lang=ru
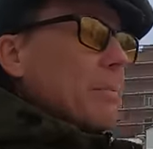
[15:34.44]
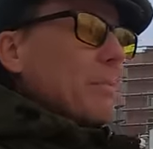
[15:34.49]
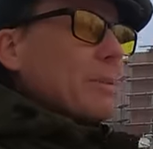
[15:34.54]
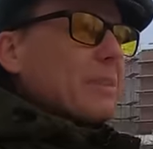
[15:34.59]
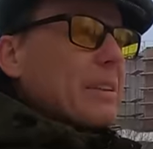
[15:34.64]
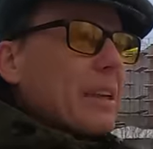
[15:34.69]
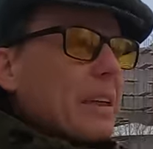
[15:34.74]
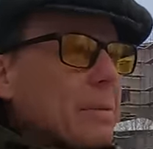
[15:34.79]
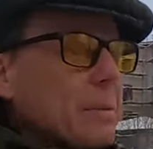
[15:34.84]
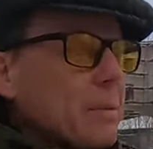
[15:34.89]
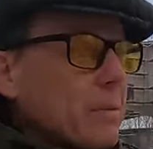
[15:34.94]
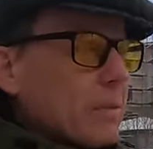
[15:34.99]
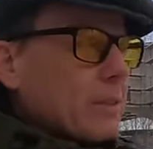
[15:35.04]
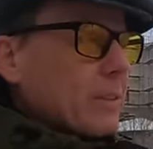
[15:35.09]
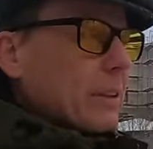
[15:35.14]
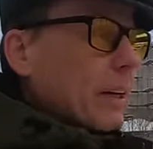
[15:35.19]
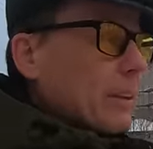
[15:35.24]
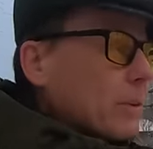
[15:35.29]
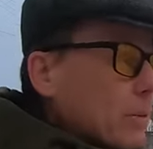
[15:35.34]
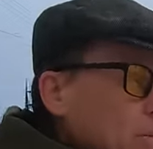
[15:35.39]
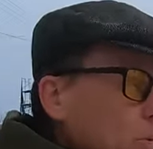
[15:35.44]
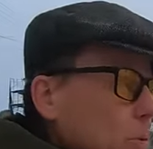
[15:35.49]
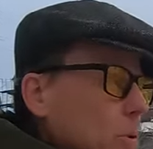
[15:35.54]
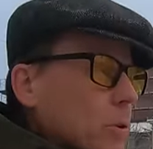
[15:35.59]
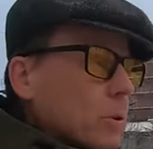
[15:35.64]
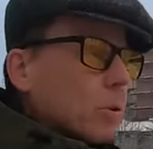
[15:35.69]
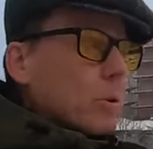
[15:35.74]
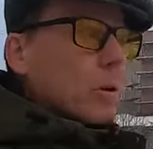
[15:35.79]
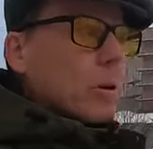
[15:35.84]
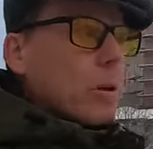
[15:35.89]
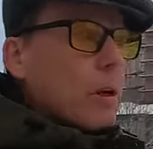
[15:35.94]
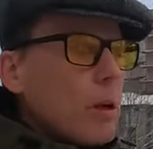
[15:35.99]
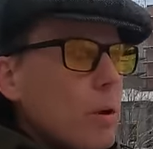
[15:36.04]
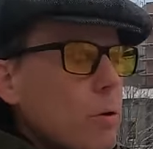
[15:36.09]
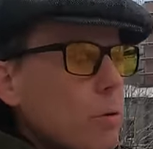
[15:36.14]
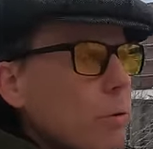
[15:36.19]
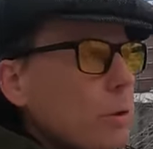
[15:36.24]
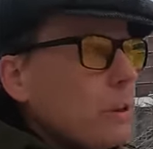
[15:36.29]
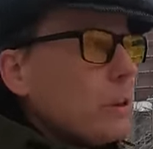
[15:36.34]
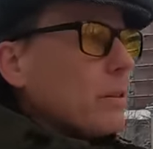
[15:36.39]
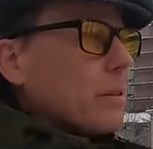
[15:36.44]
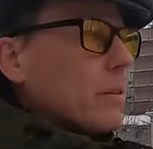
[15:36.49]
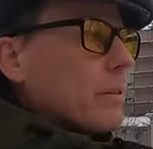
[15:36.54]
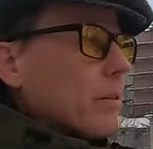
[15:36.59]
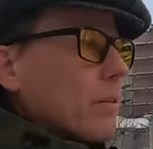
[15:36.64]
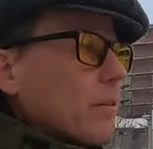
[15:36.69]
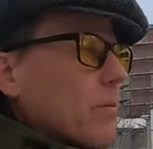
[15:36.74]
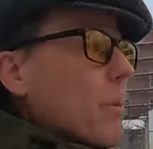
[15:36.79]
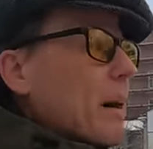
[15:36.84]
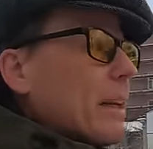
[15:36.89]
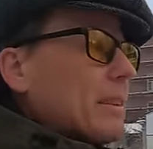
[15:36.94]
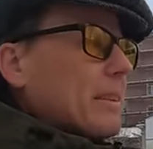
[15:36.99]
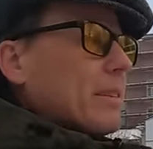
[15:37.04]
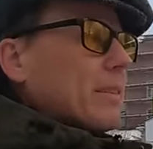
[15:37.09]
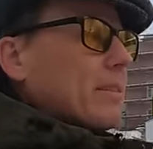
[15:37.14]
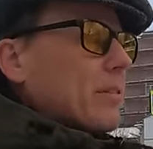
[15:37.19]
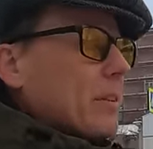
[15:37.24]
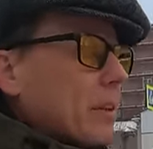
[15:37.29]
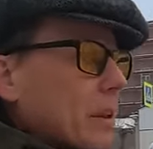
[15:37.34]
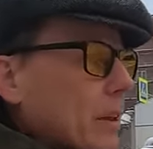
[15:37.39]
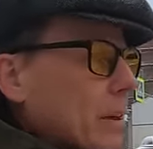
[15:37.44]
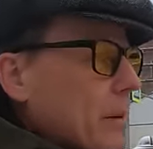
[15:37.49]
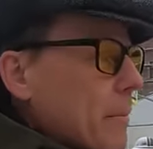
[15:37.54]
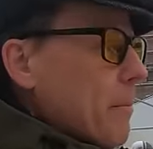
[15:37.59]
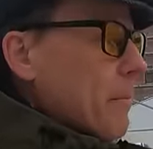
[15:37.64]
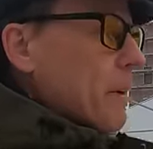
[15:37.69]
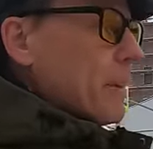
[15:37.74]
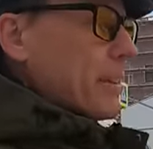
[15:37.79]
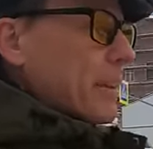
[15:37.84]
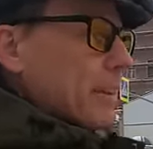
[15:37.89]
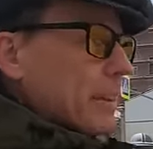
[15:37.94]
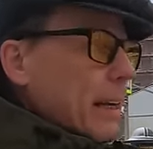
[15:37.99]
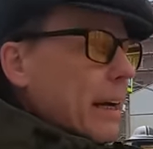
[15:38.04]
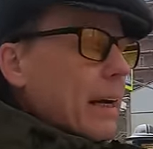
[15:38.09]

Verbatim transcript: постоянному высказыванию, что люди в массе своей мыслят